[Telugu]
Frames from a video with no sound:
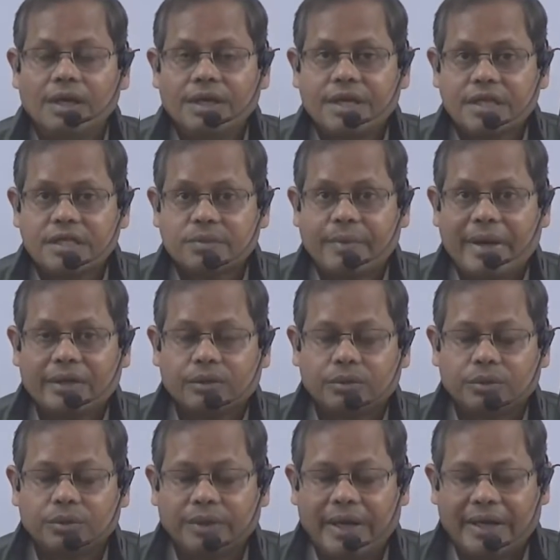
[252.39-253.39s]
ఎస్
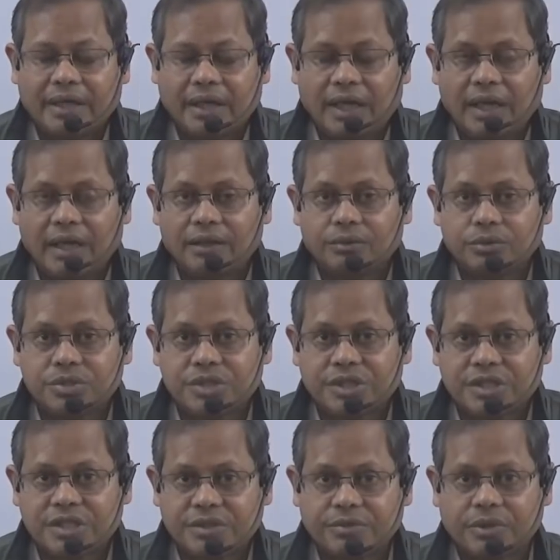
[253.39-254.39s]
బ్యాంకు ఎట్టకేలకు
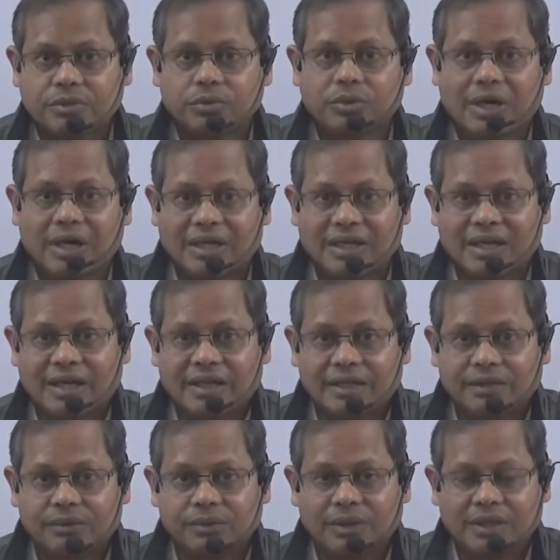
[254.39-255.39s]
చిట్ట చివరకు
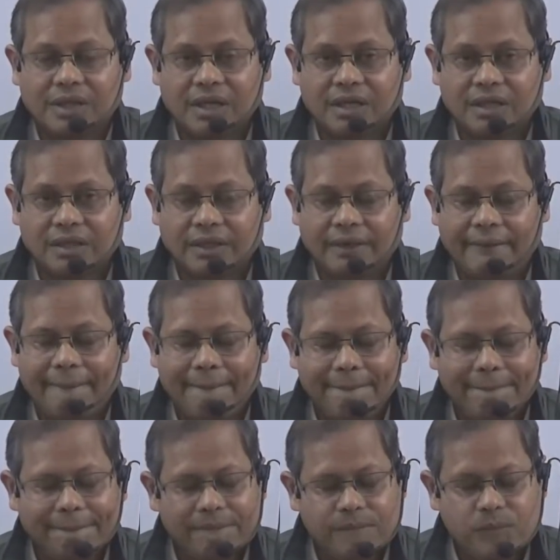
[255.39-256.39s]
కట్టకడకు అంటారు కదా
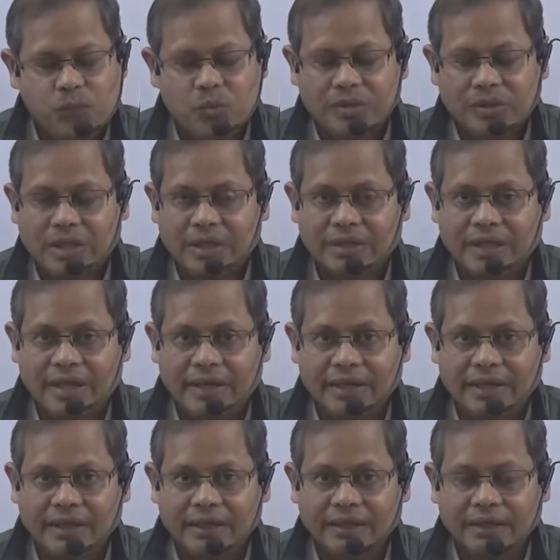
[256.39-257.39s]
మొత్తాన్ని
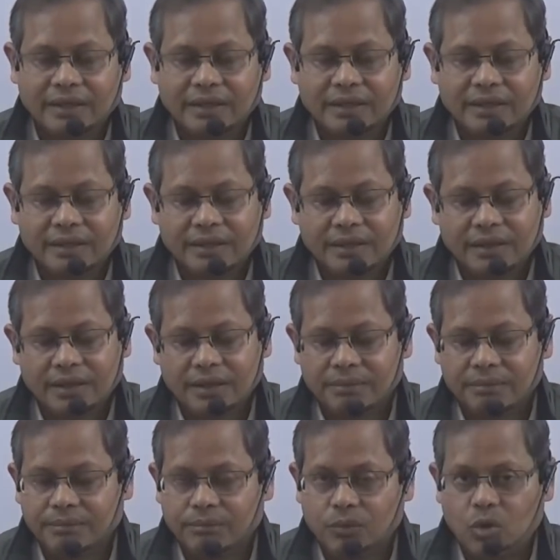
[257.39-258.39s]
దాన్ని
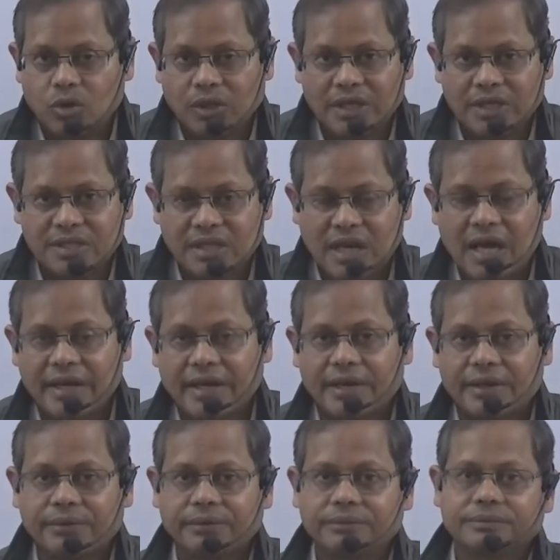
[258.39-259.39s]
మోకులేసి
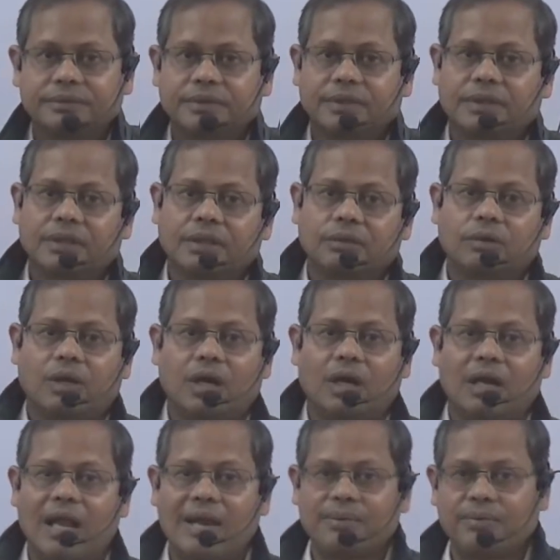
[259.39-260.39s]
లాగారు ఒక
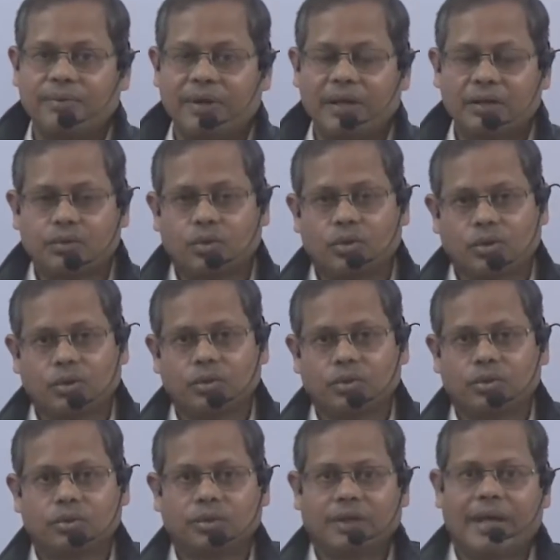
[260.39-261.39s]
నలభై వేల కోట్లు
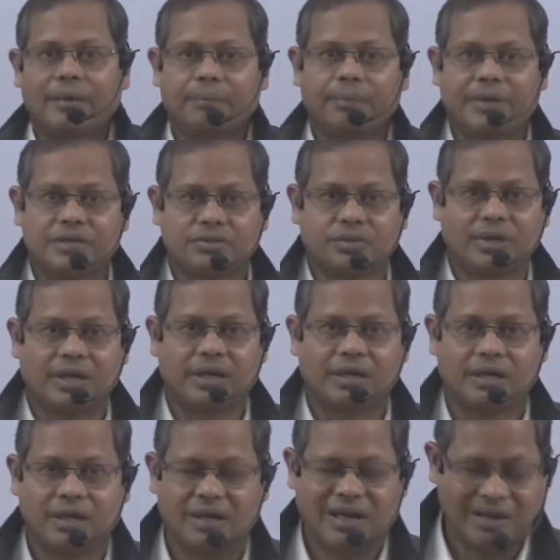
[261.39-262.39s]
ఎన్పిఎస్
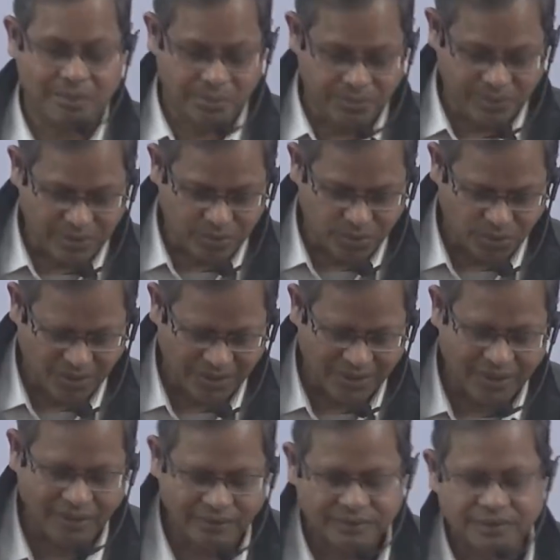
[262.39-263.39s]
ఉన్నాయంట నలభై వేల
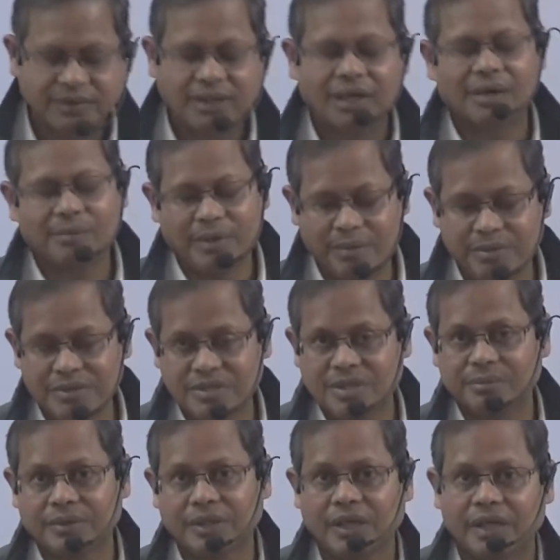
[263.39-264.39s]
కోట్లేనా మేబీ
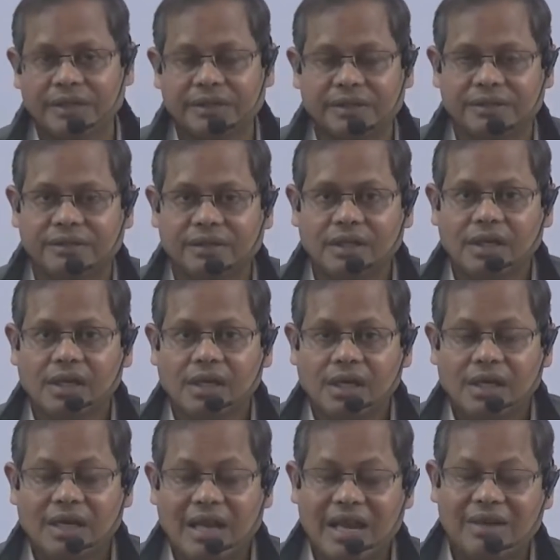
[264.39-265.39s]
సంథింగ్ లైక్ దట్
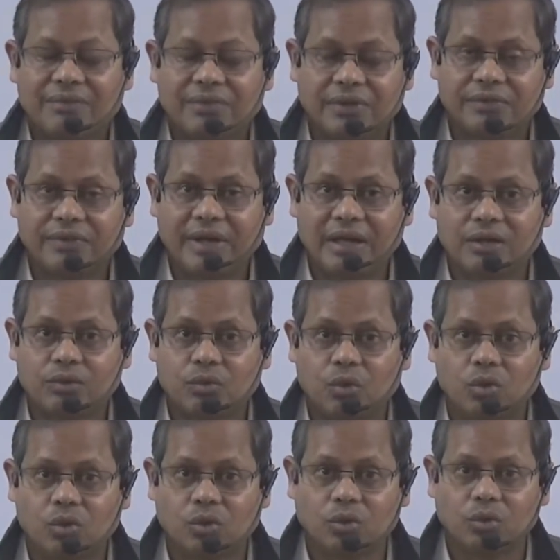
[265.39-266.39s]
నలభై వేల
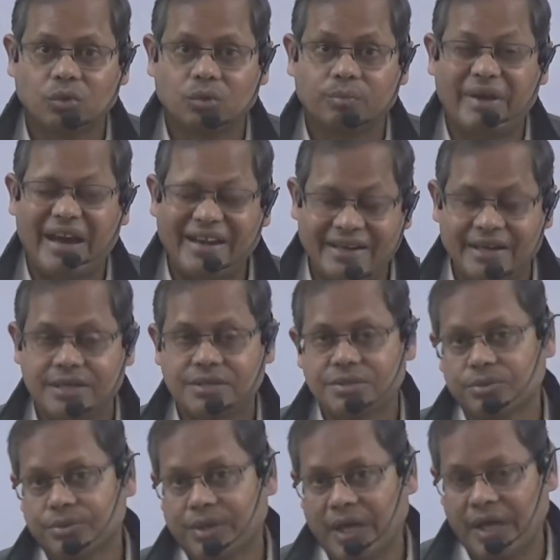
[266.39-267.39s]
కోట్లు బ్యాడ్ డెట్స్
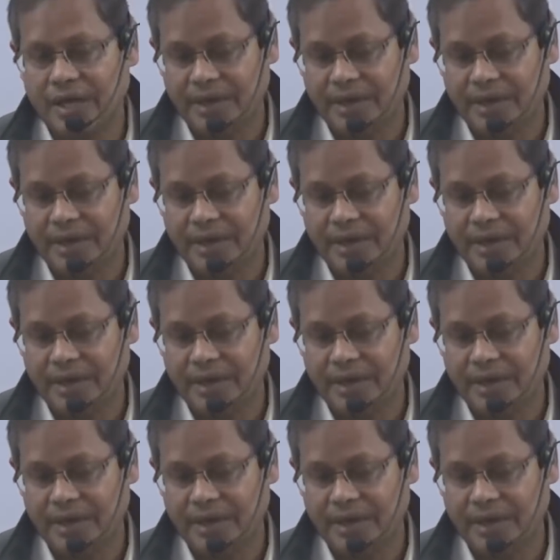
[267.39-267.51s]
ఉంటే